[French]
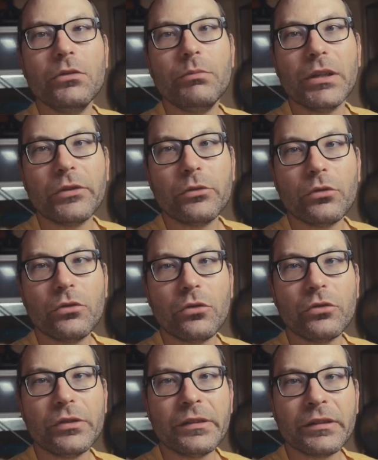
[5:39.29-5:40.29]
bien sûr
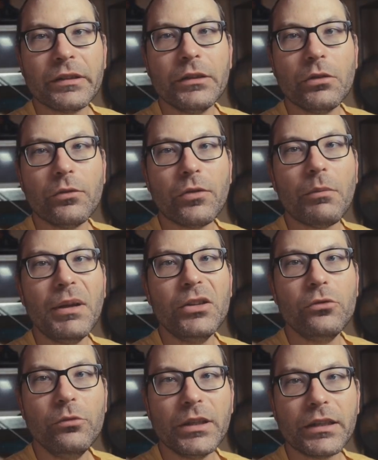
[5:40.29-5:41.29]
d'enregistrer au format
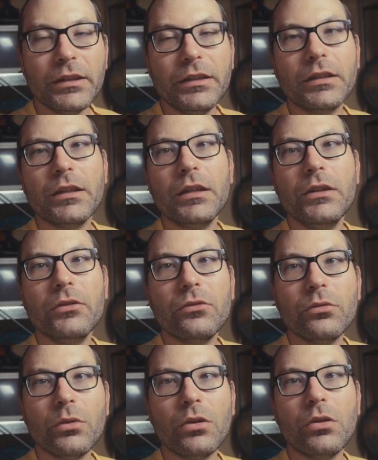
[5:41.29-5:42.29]
numérique et
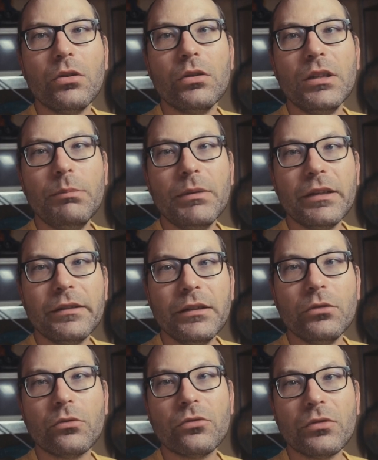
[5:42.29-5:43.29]
sur les
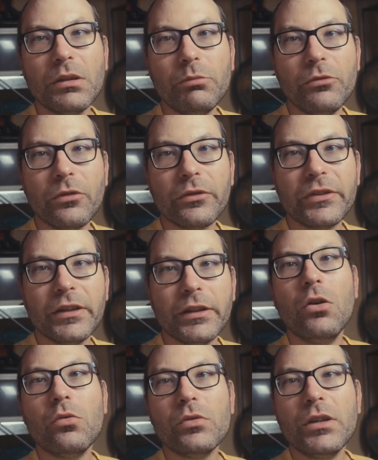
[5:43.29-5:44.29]
platines, donc sur les plus anciennes.
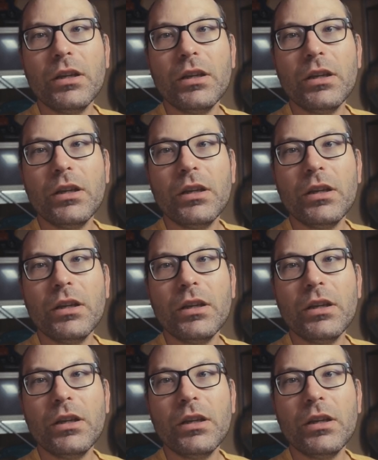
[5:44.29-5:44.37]
On